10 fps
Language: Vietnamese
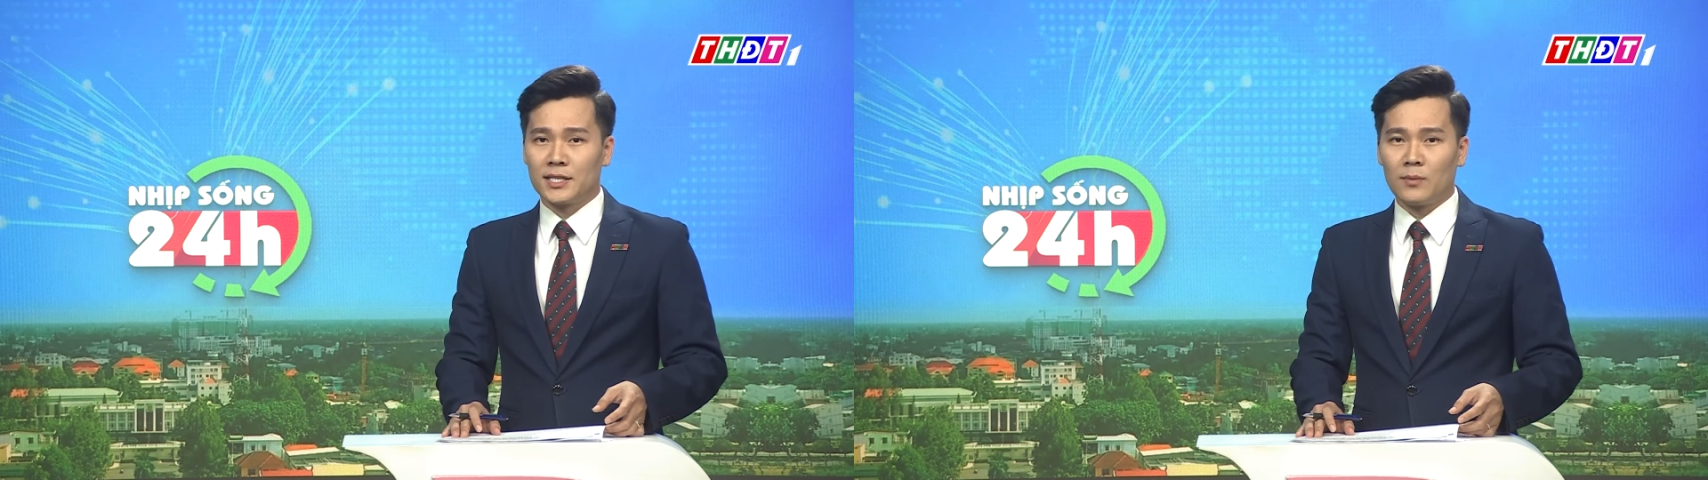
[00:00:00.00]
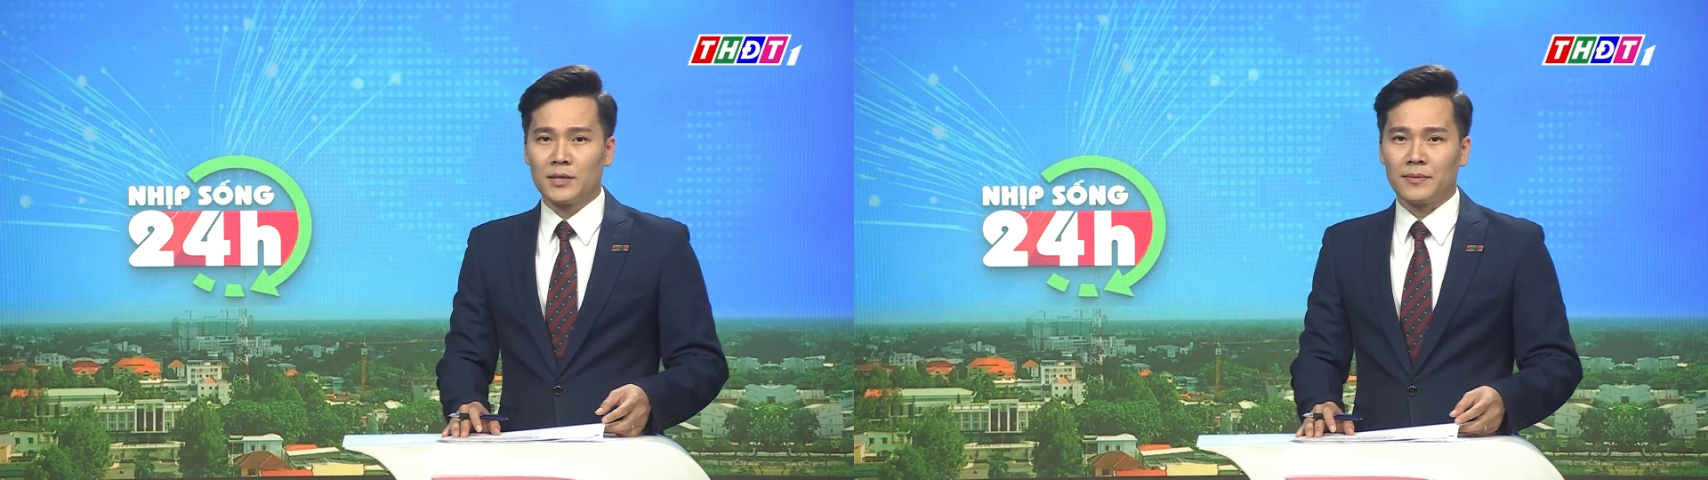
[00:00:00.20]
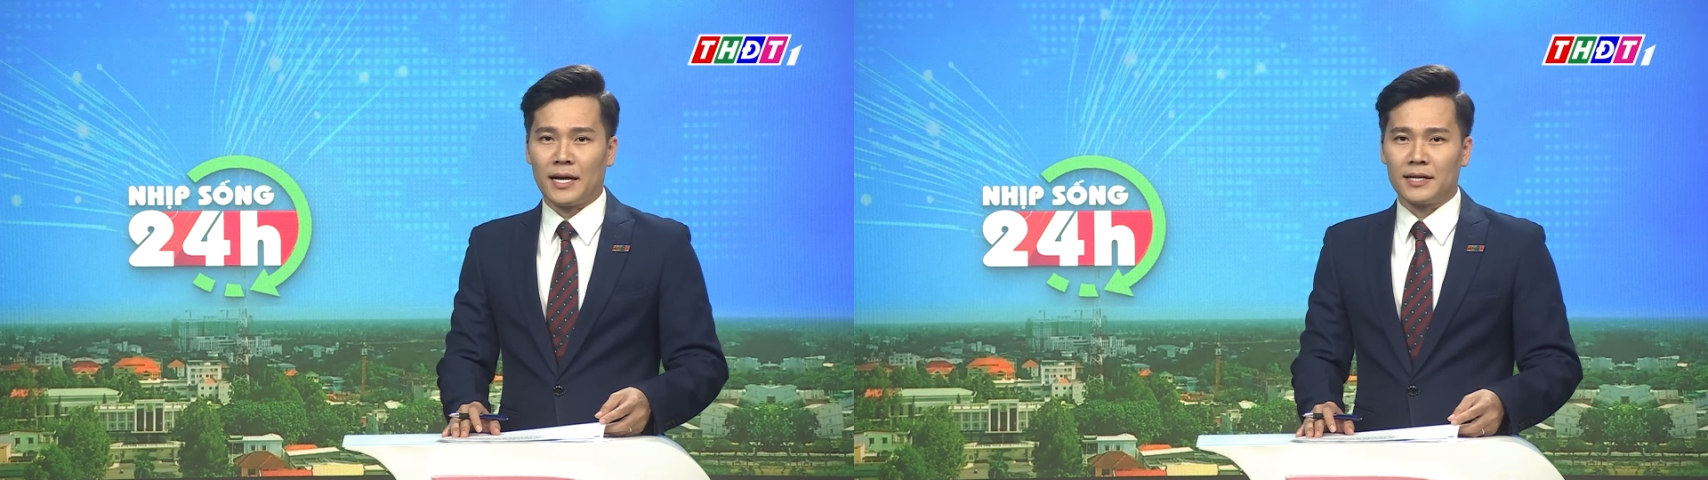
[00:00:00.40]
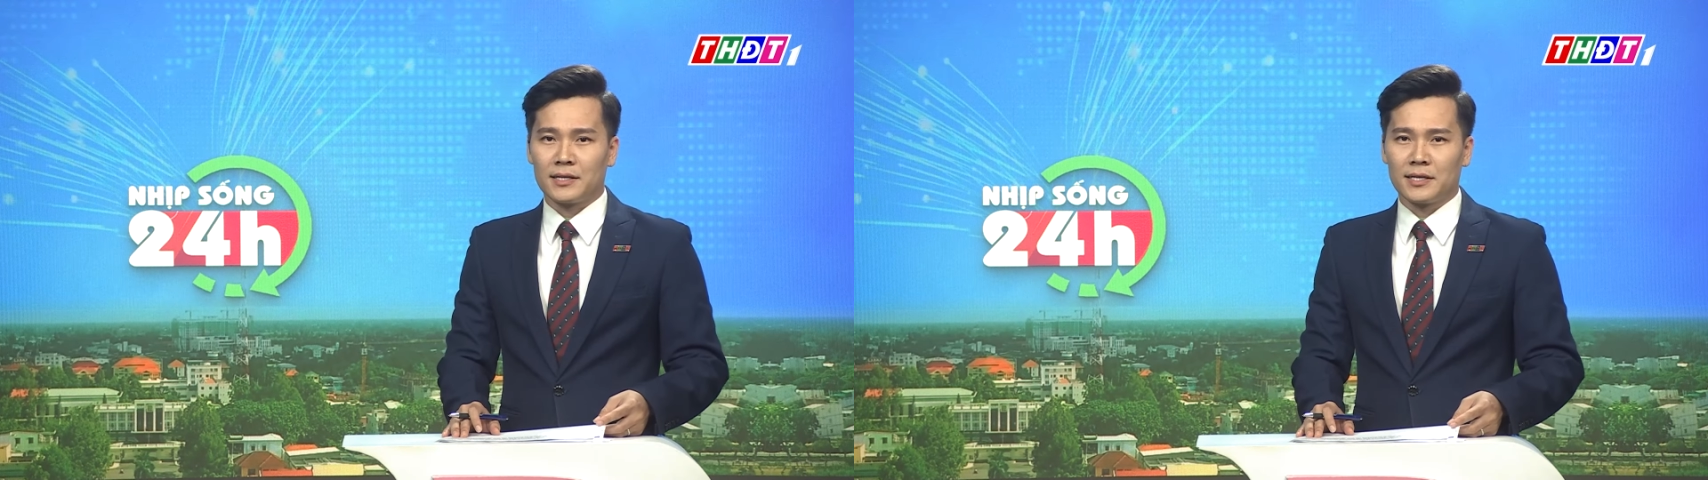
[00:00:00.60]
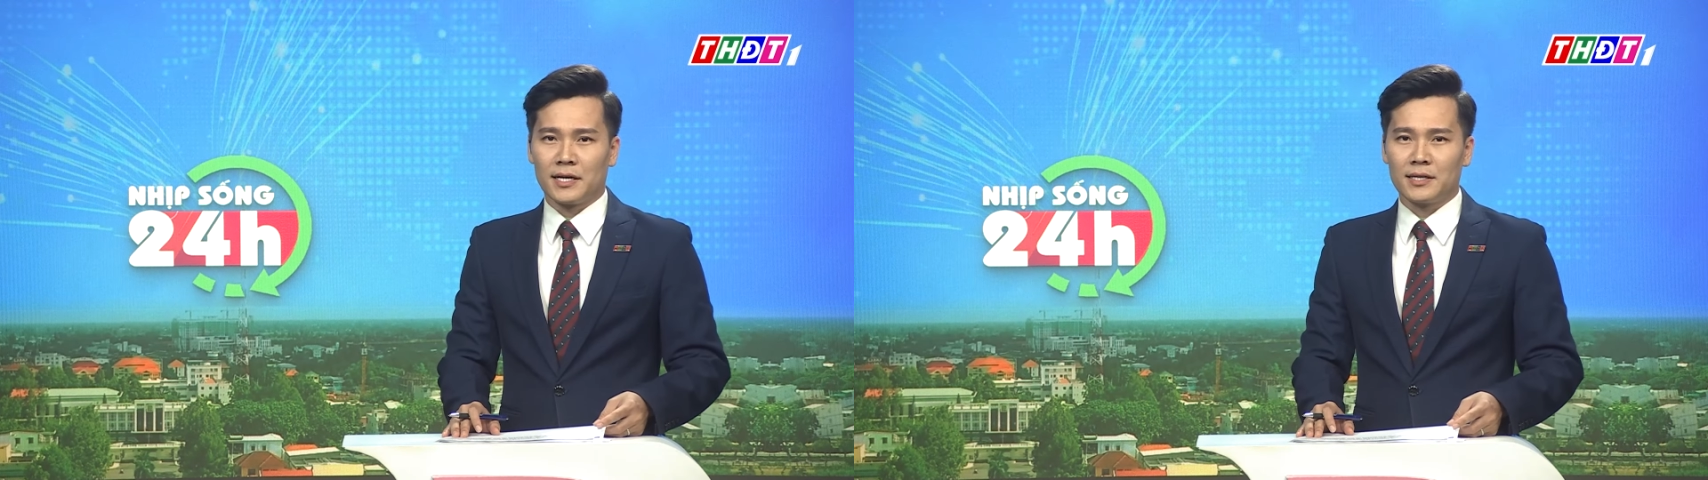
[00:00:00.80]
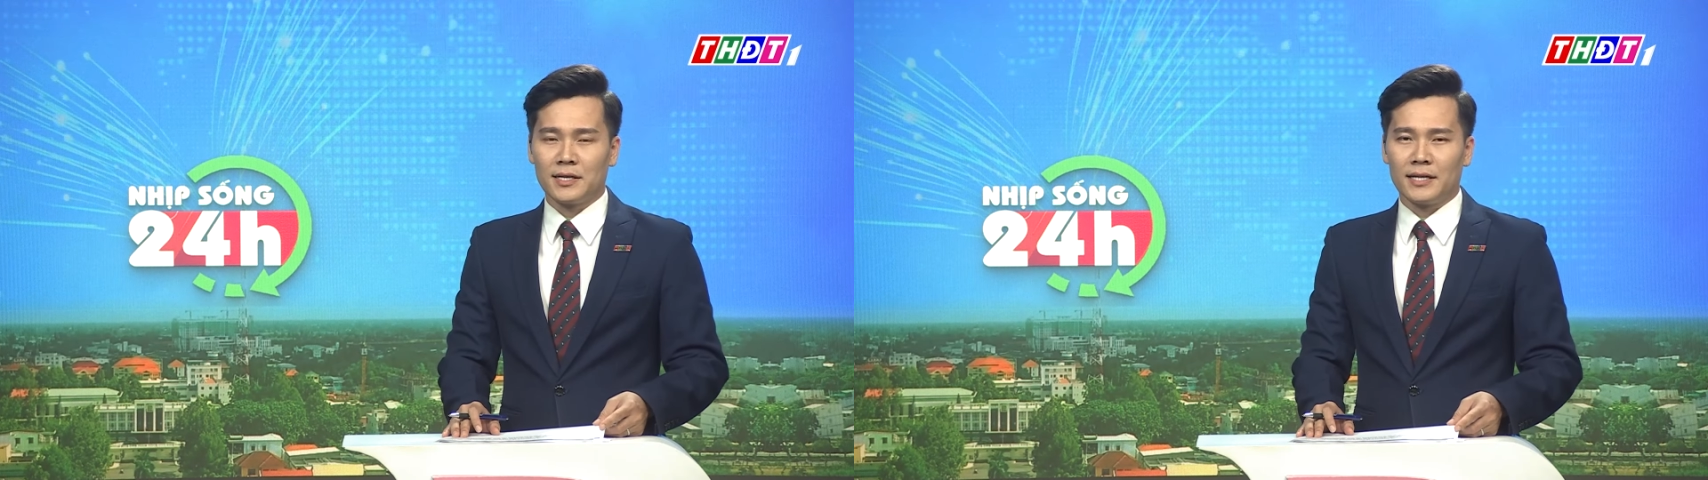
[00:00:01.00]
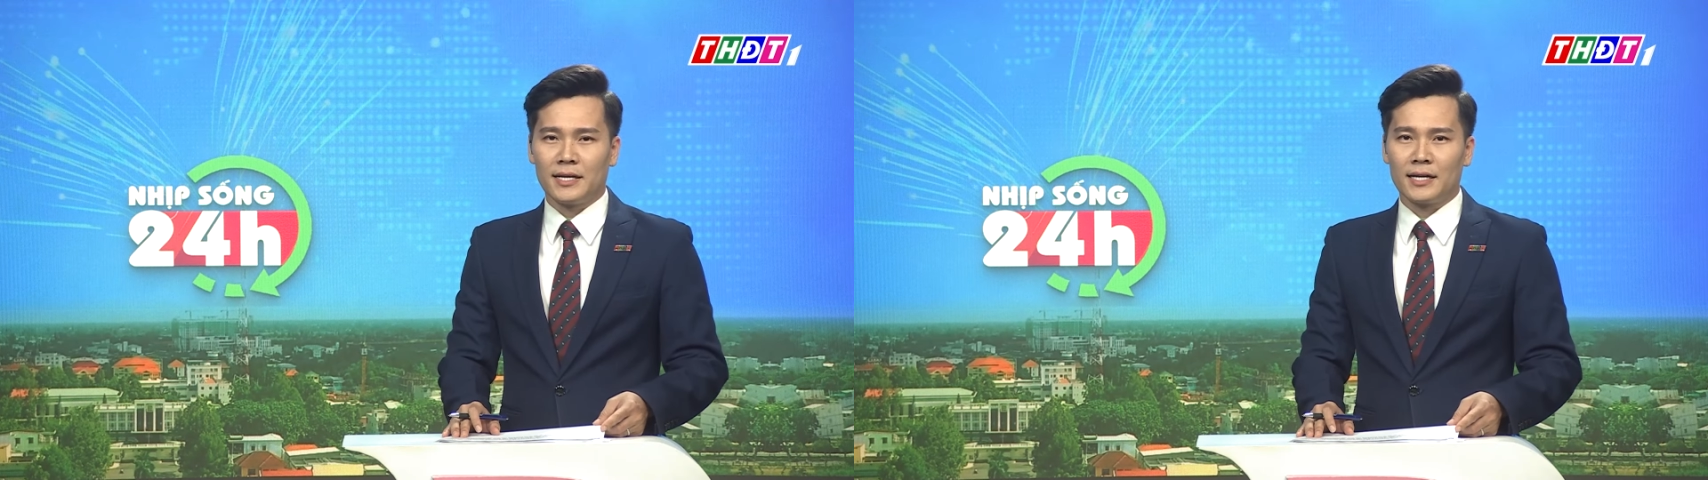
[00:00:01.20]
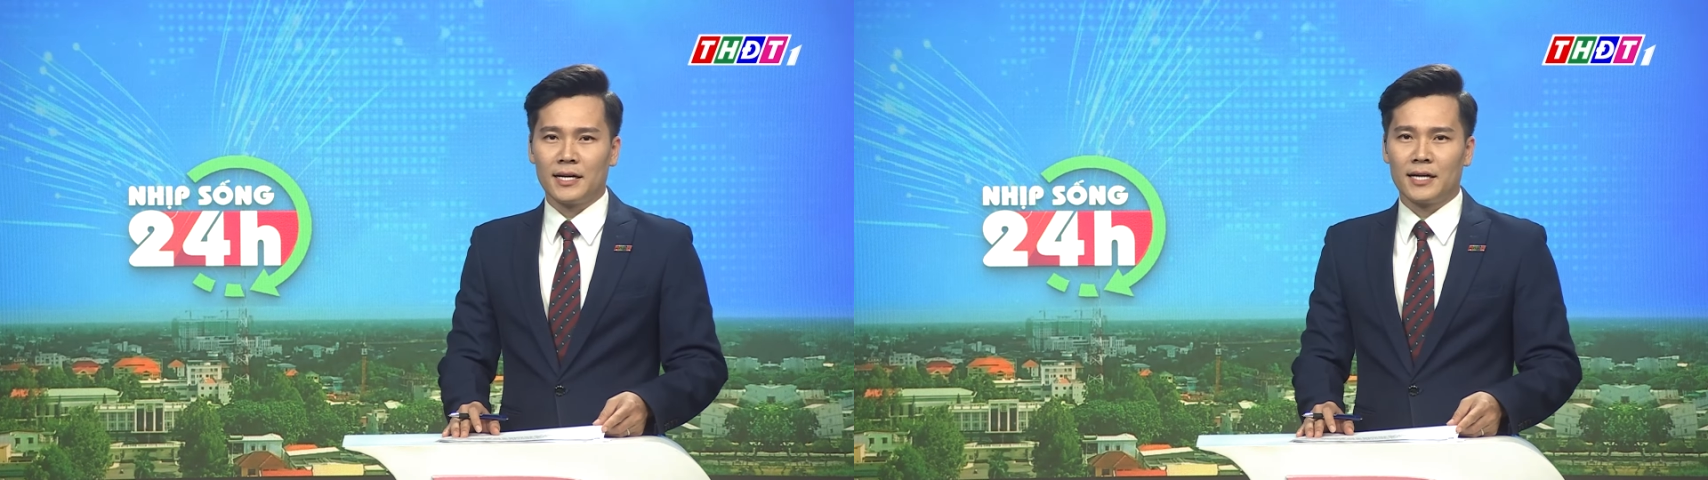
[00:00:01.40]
Trong dịp này, những địa danh